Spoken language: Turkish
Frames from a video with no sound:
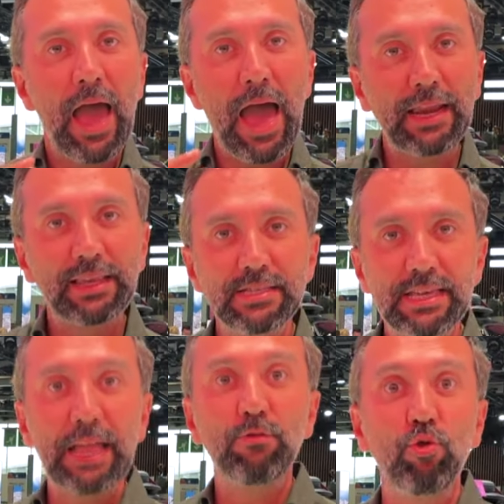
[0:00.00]
herkes
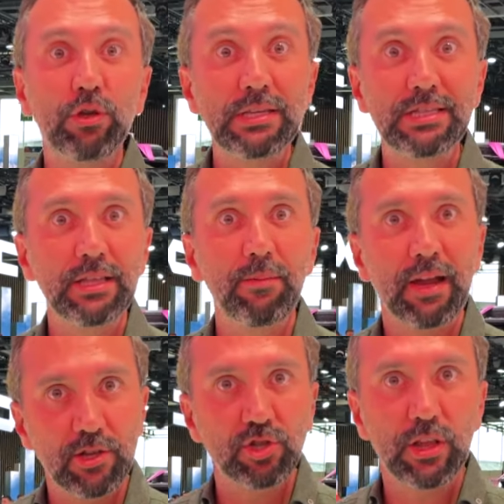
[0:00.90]
kendi ülkesinde
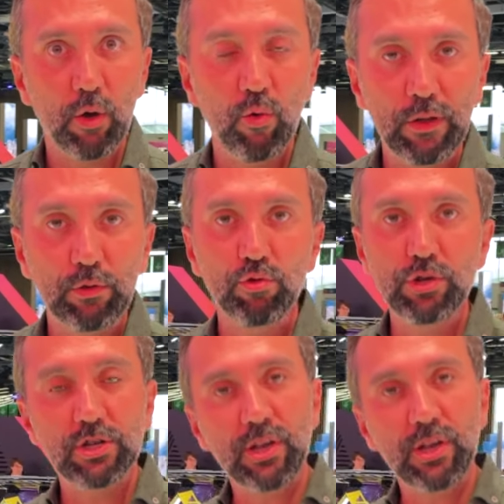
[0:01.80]
birazcık daha kuvvetli olacak.